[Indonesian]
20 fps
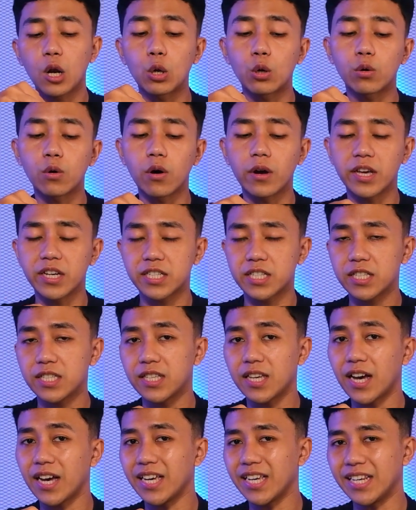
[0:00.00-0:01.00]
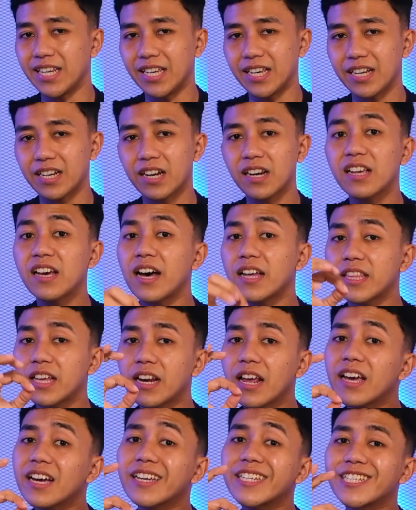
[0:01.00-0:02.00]
logo X-nya ini.
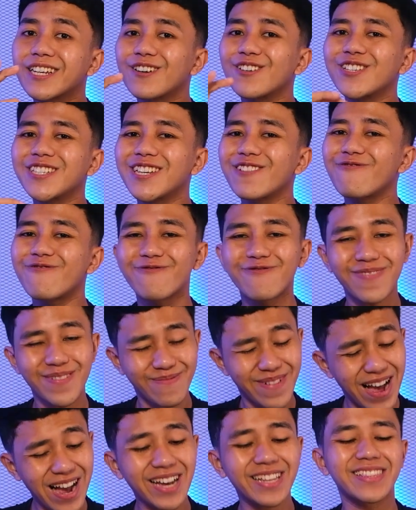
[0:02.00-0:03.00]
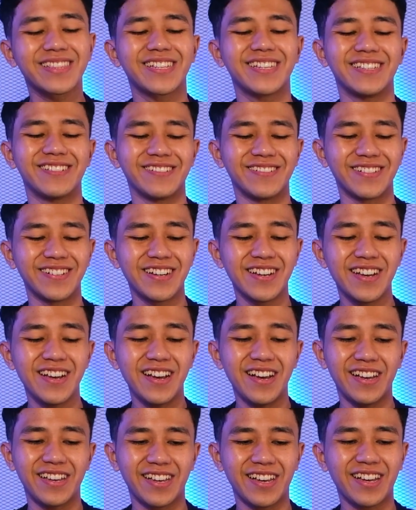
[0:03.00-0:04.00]
Kelihatan eksklusif banget gitu.
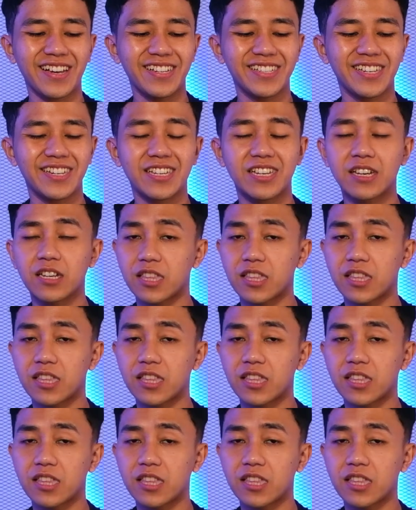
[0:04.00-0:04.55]
Ya, jadi